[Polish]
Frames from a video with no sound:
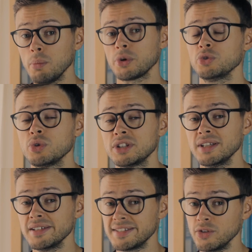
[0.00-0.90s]
o
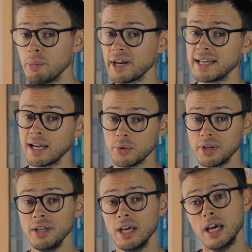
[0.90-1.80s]
produkty z dobrej
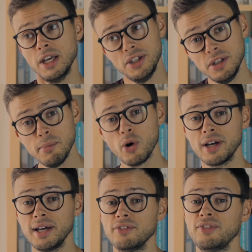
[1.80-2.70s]
kalorii i
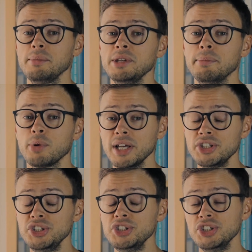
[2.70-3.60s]
mogę Wam je
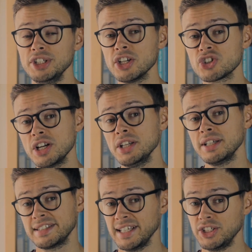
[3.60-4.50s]
polecić,
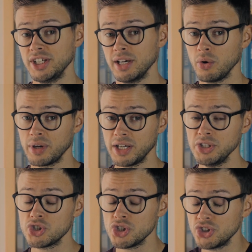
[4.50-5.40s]
jeżeli chcecie
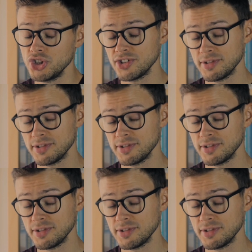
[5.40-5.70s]
ograniczyć